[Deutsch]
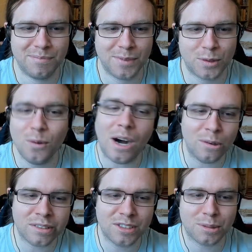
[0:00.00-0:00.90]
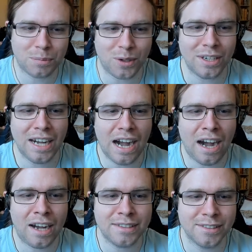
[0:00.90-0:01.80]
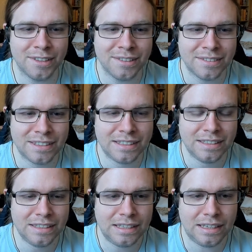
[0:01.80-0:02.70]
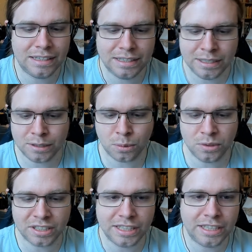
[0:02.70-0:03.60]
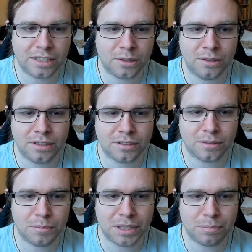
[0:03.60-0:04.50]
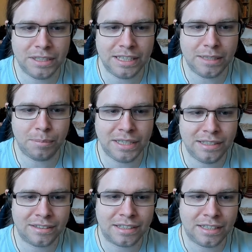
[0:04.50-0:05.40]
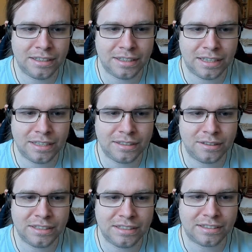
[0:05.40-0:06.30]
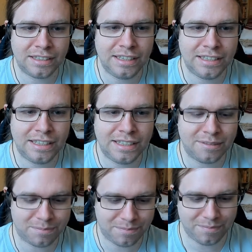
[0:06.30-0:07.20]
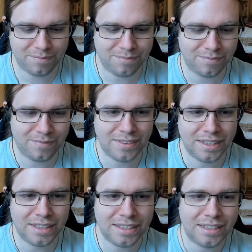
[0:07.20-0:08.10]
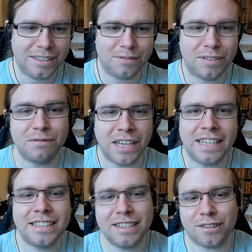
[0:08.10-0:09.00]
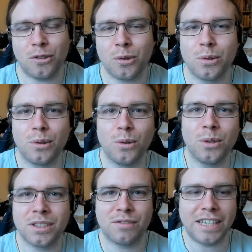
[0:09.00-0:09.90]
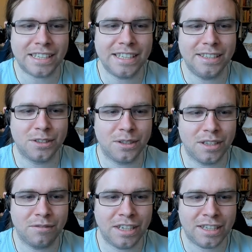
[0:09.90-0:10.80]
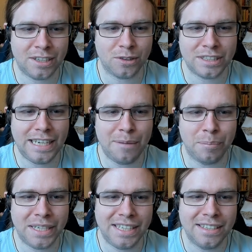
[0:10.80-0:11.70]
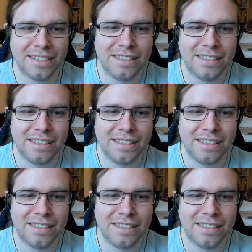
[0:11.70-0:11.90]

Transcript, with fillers: So ausgesprochen, Ade. Äh, Tonträger könnte zum Beispiel die LP sein. Nein, die CD. Wir, wir hätten jetzt auch chronologisch weitergehen können, dann wäre da noch die MP.